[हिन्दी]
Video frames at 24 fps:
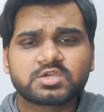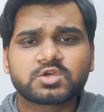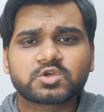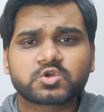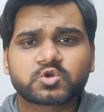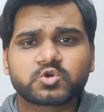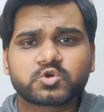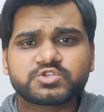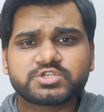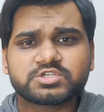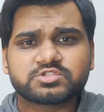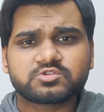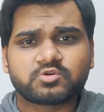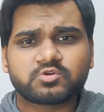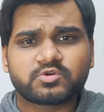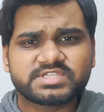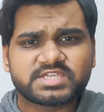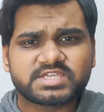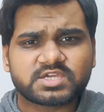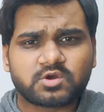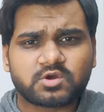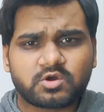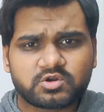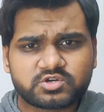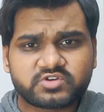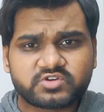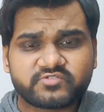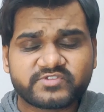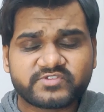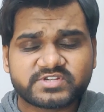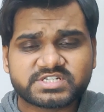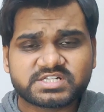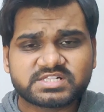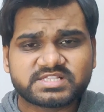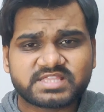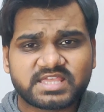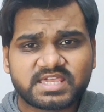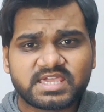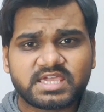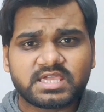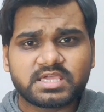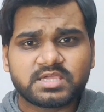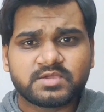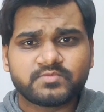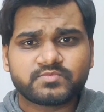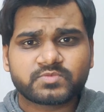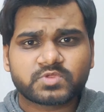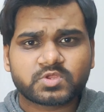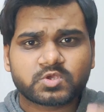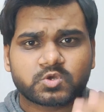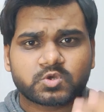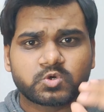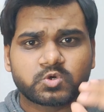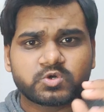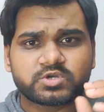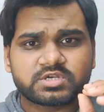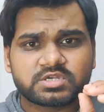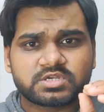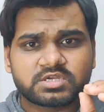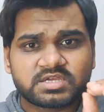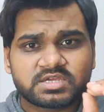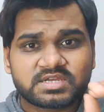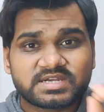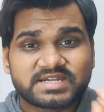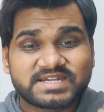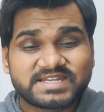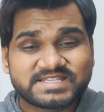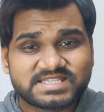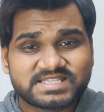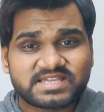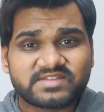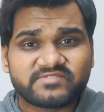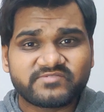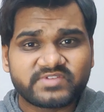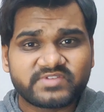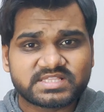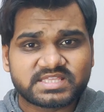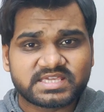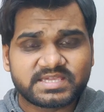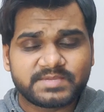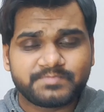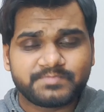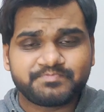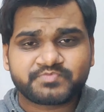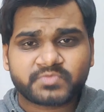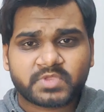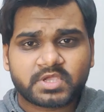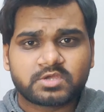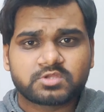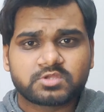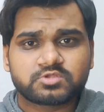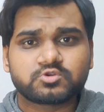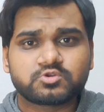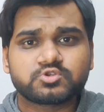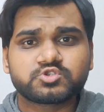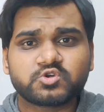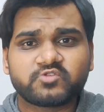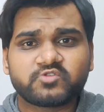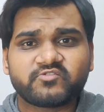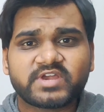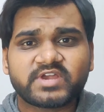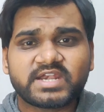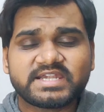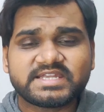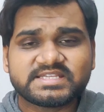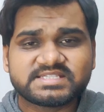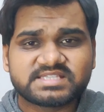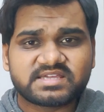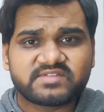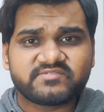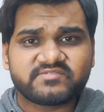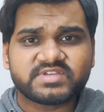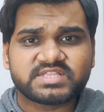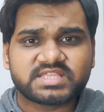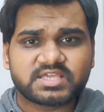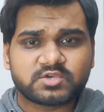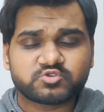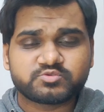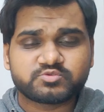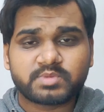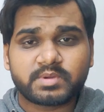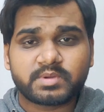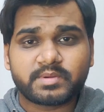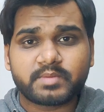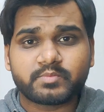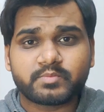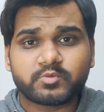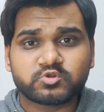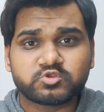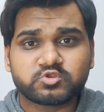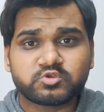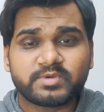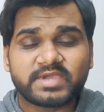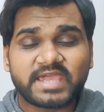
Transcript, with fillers: कुछ थोड़े से कॉन्ट्रोवर्शल थे कुछ डिजर्विंग थे तो जो वाले डिजर्विंग थे उसमें मैं बोल दूं भाई